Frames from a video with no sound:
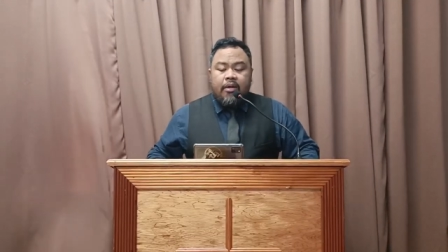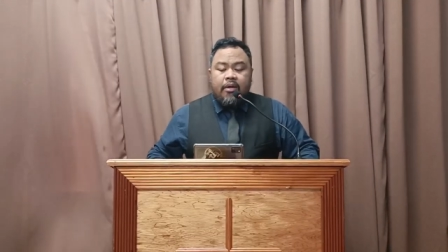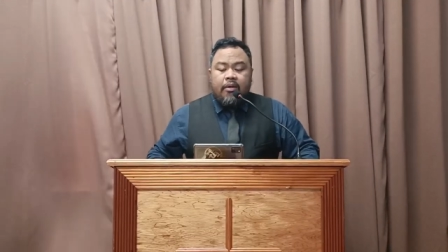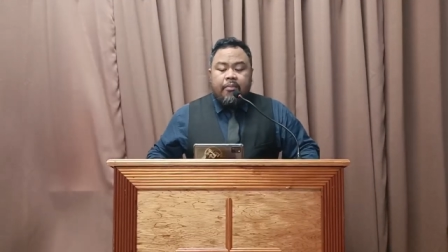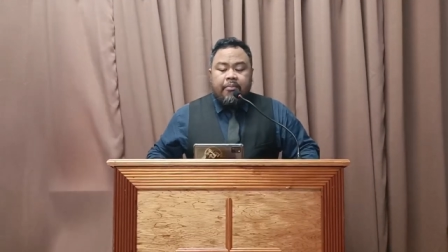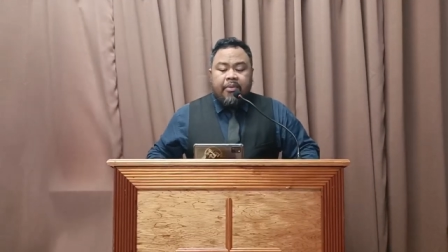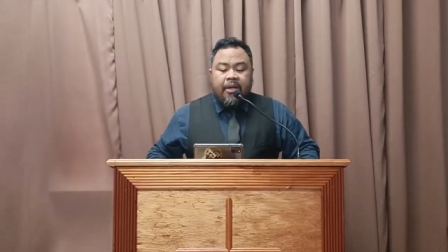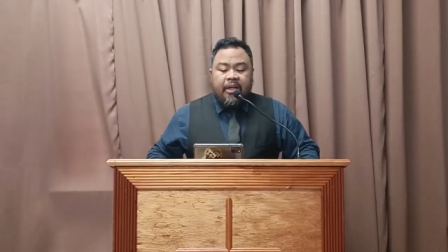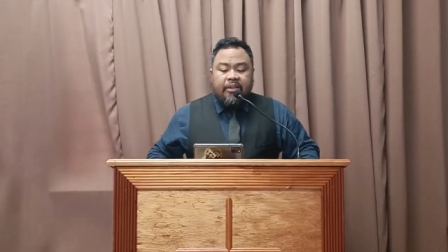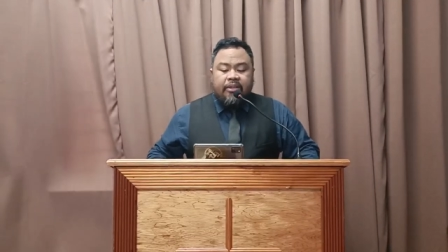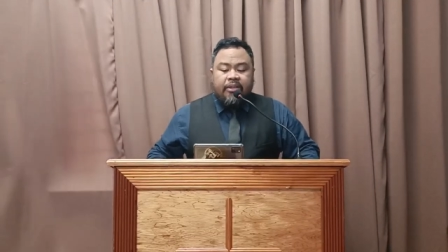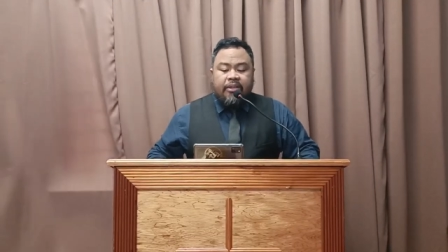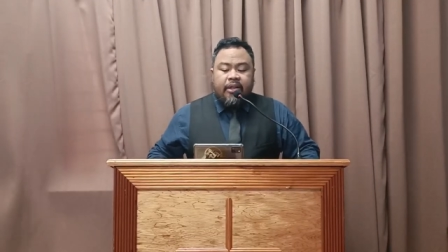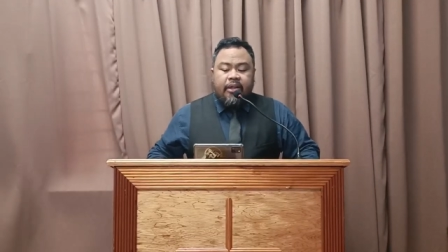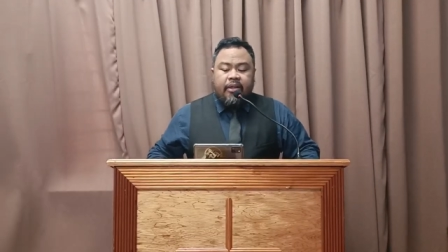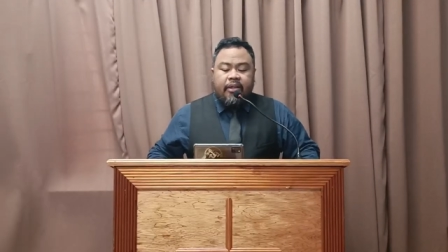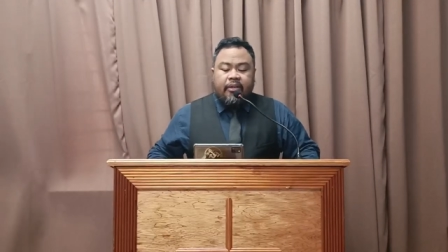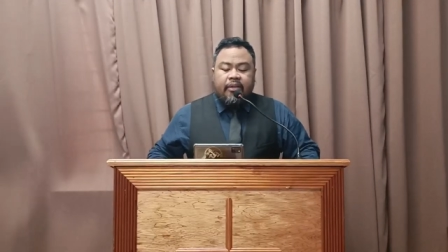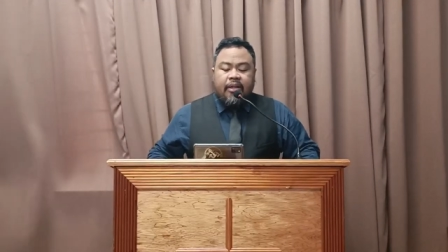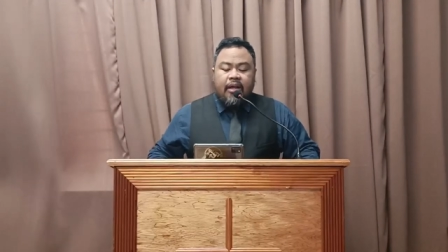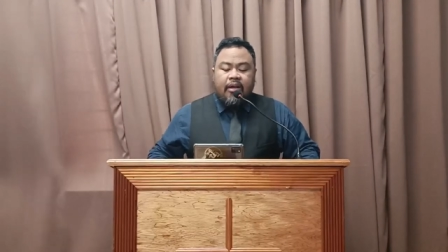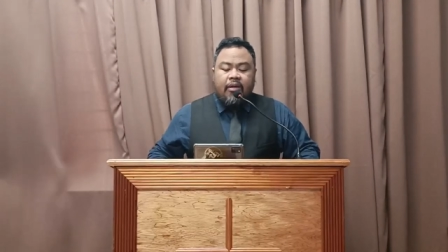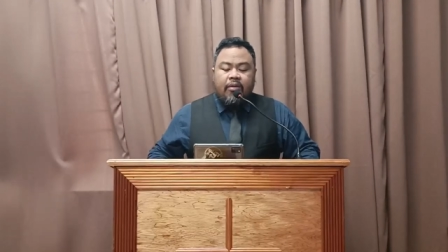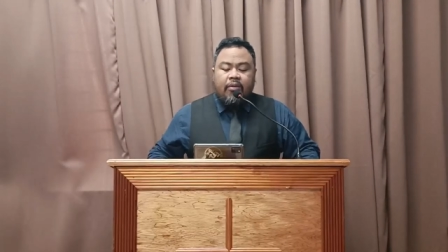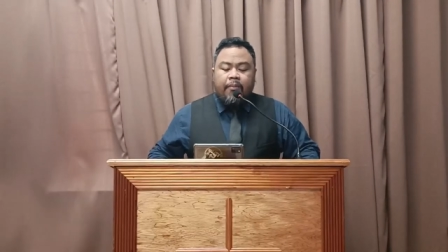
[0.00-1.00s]
mga
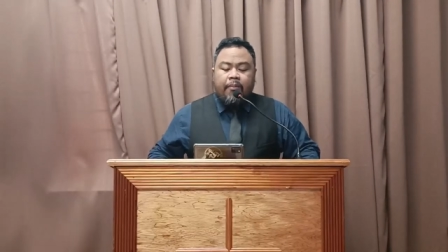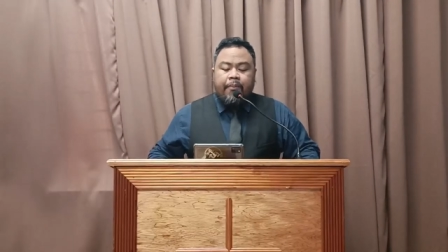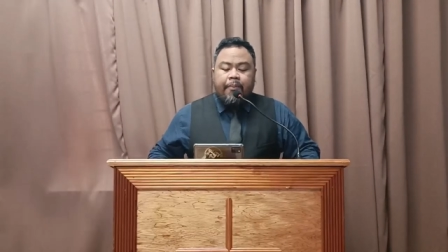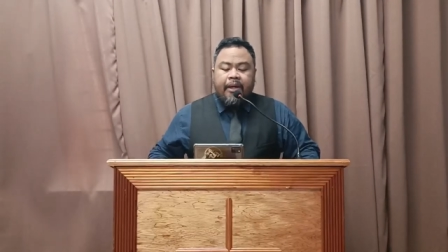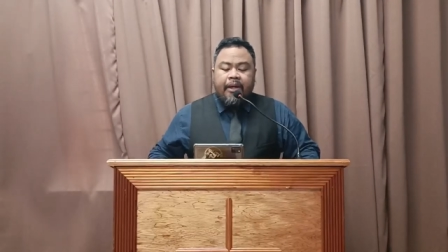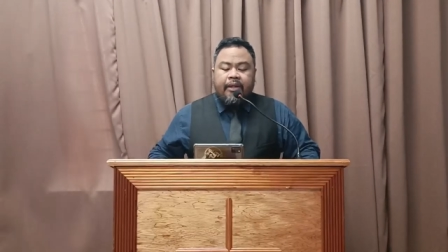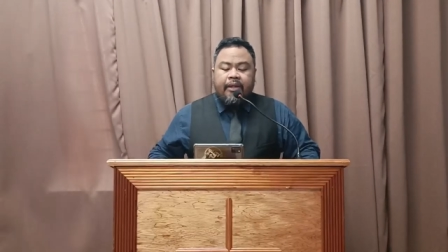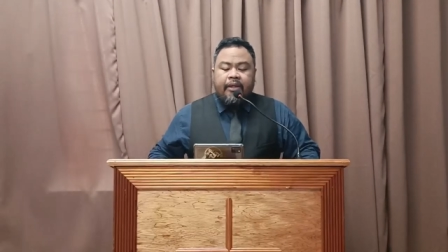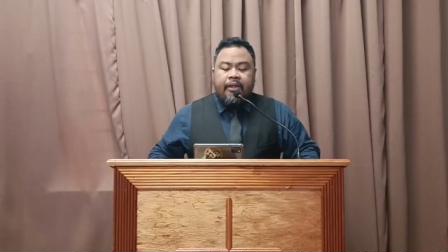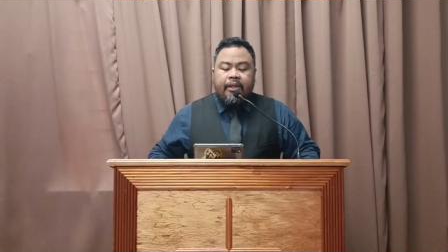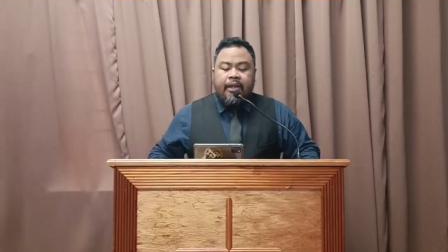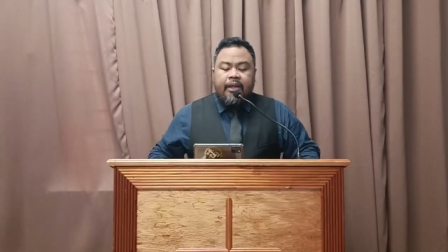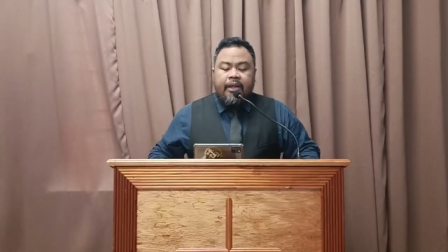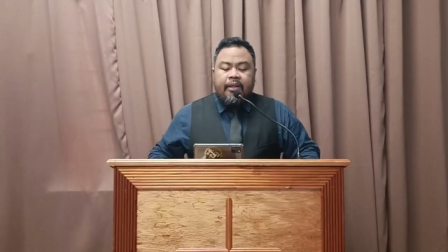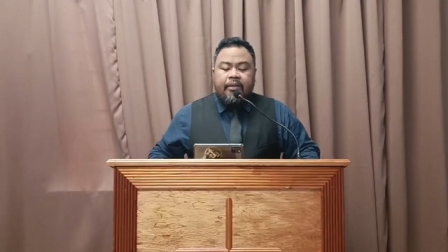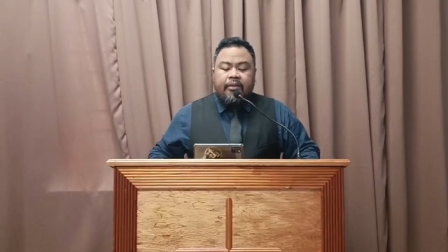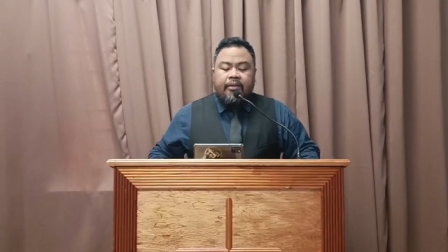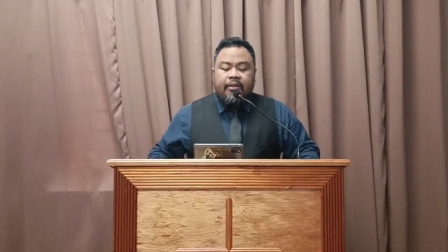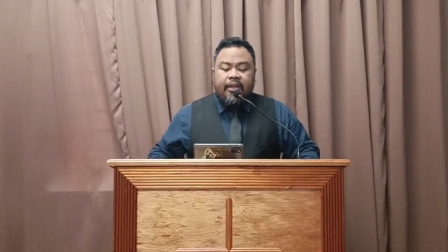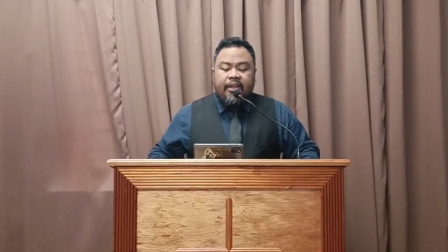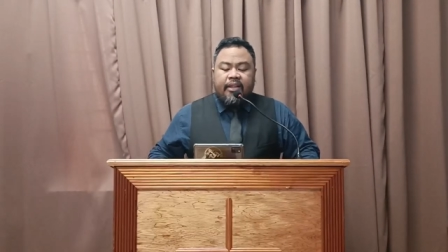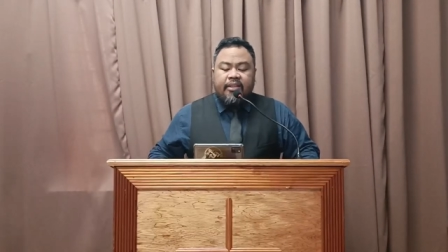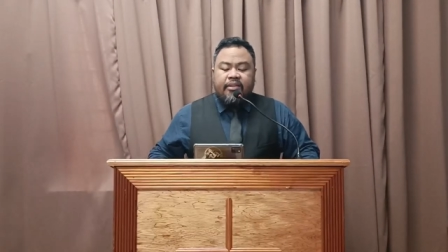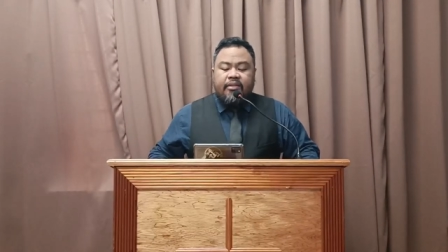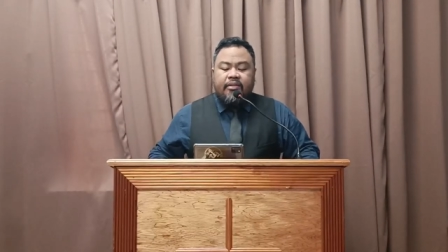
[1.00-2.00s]
salita upang
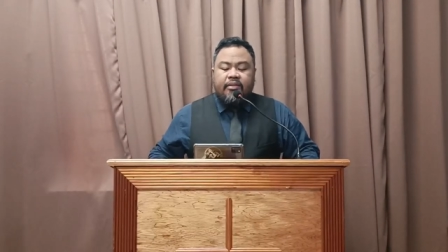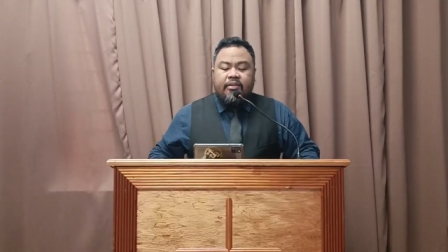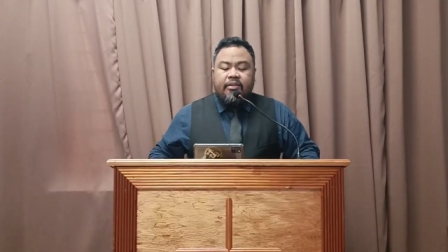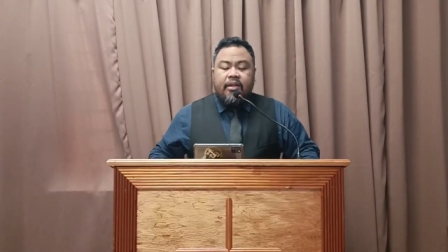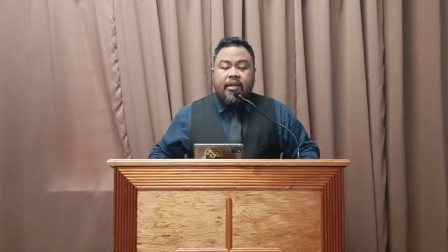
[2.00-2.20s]
i-address